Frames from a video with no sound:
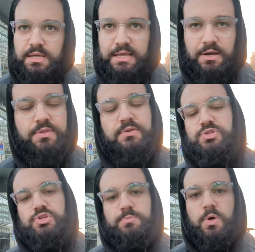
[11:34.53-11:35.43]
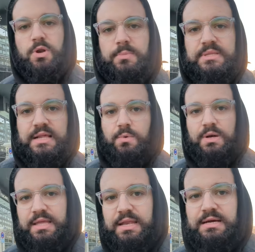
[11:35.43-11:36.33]
y que lo cierto es que os puedo recomendar a
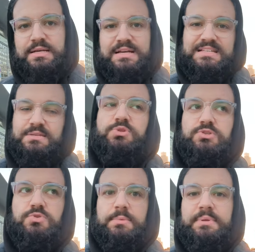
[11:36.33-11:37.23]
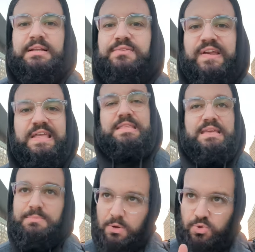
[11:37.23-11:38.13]
cualquiera si buscáis un terminal diferente.
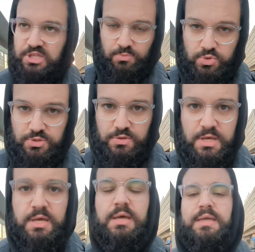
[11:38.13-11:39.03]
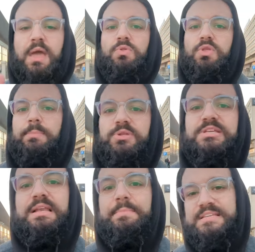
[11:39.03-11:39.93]
Y me gusta mucho que cuando lo apoyas
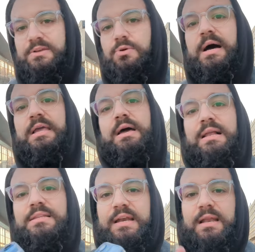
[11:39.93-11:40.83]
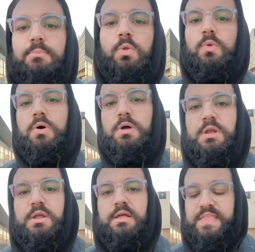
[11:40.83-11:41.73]
en la mesa no baila al tener el módulo
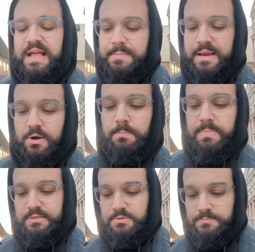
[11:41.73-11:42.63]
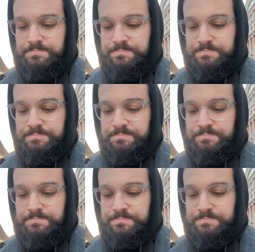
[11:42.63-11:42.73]
de cámara completo.